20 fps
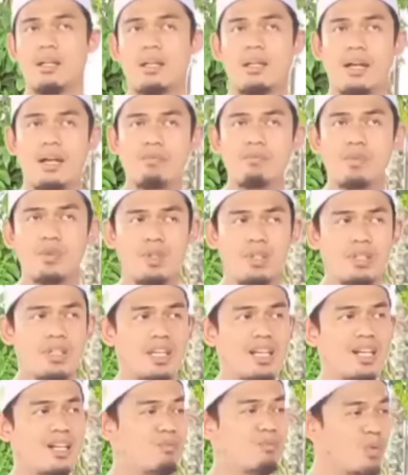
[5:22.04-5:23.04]
Namun
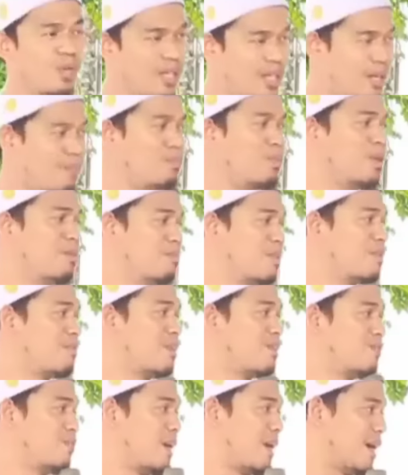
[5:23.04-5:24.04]
ilmu ini pun
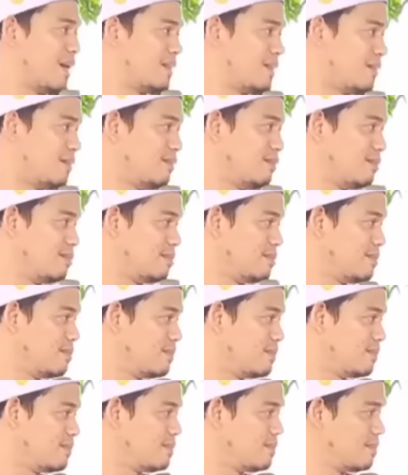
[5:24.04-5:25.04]
bermanfaat
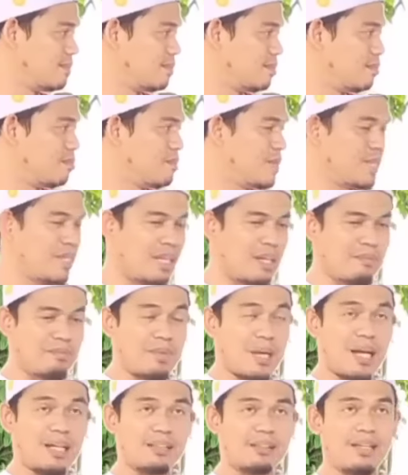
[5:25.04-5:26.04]
bisa
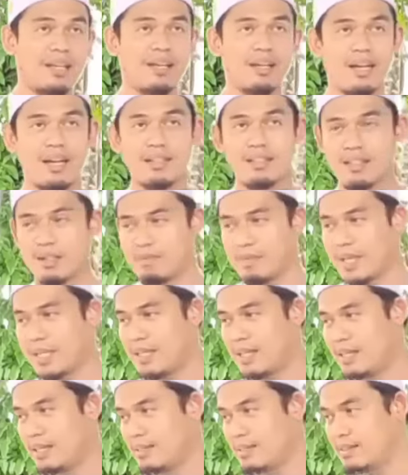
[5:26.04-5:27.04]
dipraktekkan
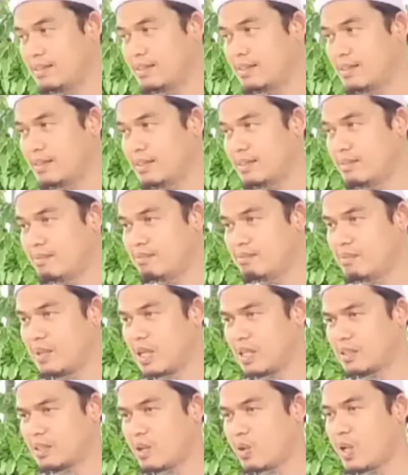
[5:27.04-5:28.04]
kepada
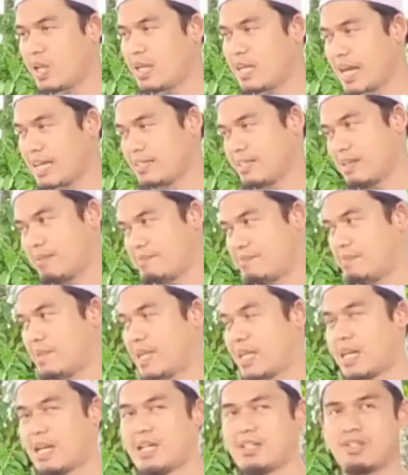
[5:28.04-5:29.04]
mengetahui nasab
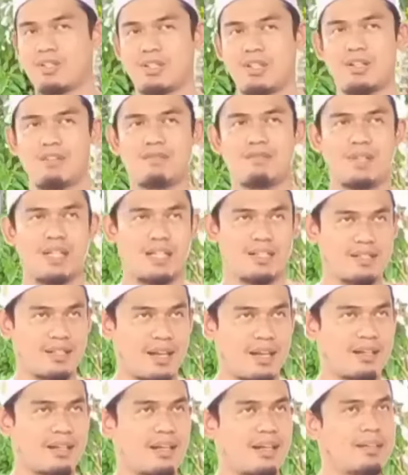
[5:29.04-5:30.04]
para ashraf, para
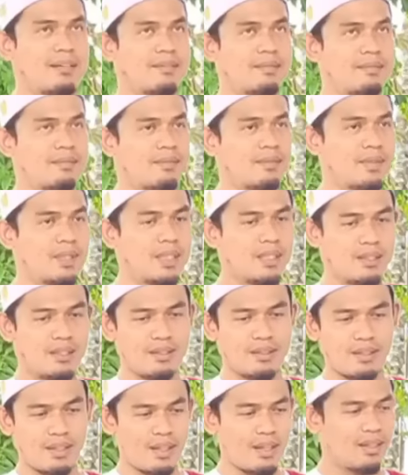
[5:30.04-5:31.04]
sadah.
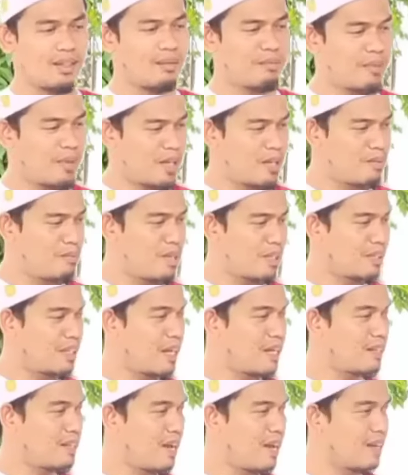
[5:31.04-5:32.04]
Ternyata
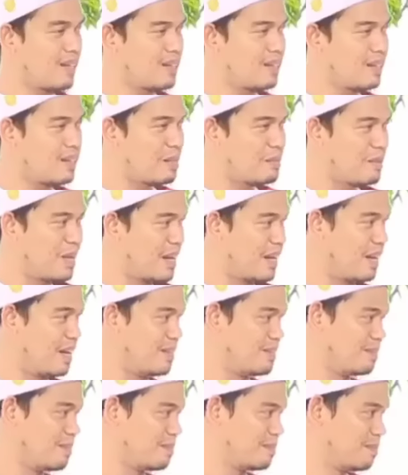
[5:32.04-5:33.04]
perdebatannya hari ini di
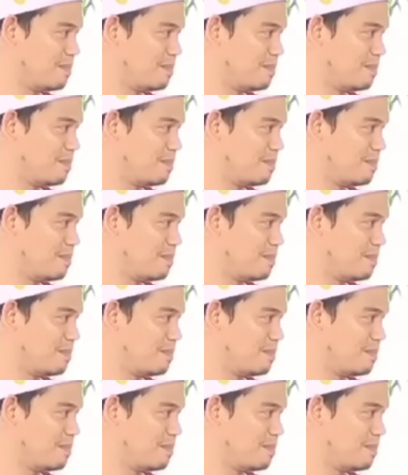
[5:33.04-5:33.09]
mana?